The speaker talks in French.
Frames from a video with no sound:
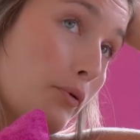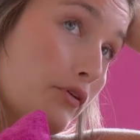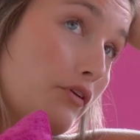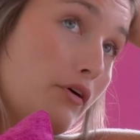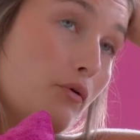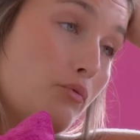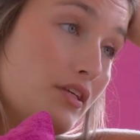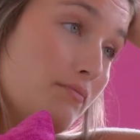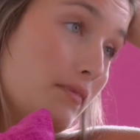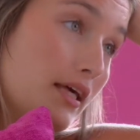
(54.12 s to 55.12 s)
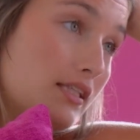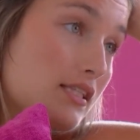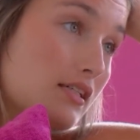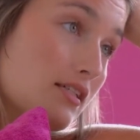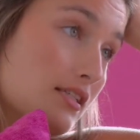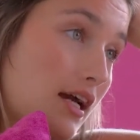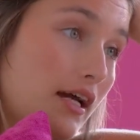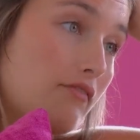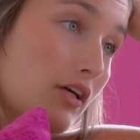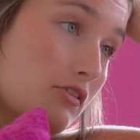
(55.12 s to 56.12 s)
pas de oui, mais tu sais, s'il
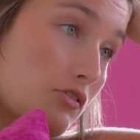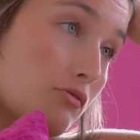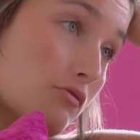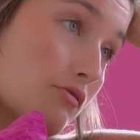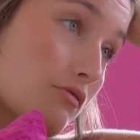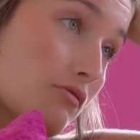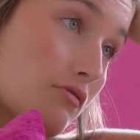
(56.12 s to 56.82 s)
arrive quelque chose.